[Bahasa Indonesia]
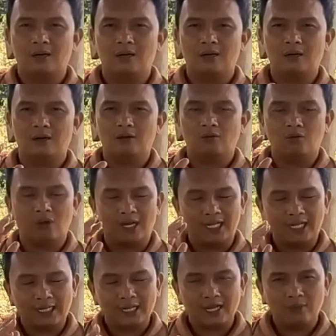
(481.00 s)
uh,
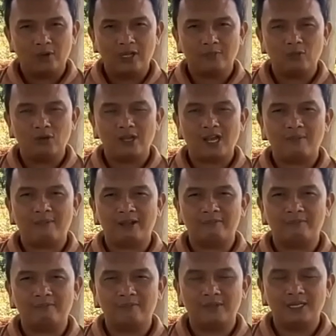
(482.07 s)
wanita ibu-ibu yang
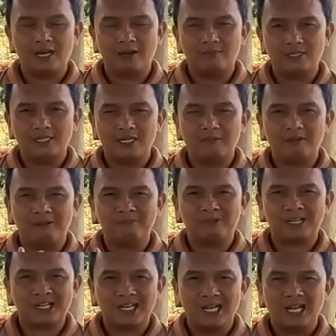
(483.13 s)
mem yang menjadi
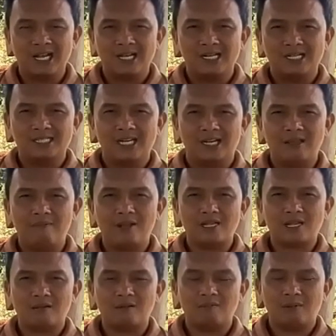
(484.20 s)
member jadi
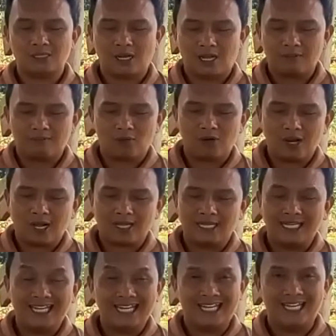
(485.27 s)
bisa memasakkan produk
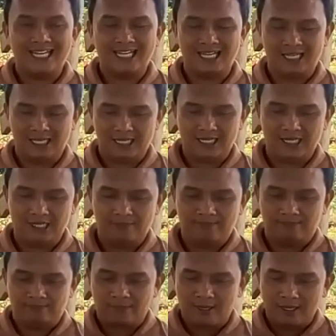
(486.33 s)
ini ya.
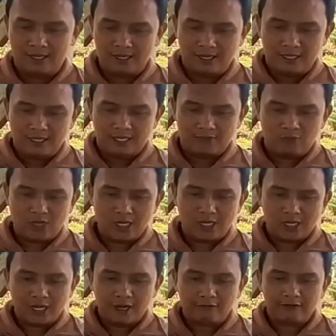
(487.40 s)
Kemudian
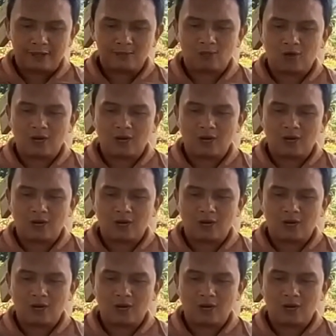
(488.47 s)
ada LVM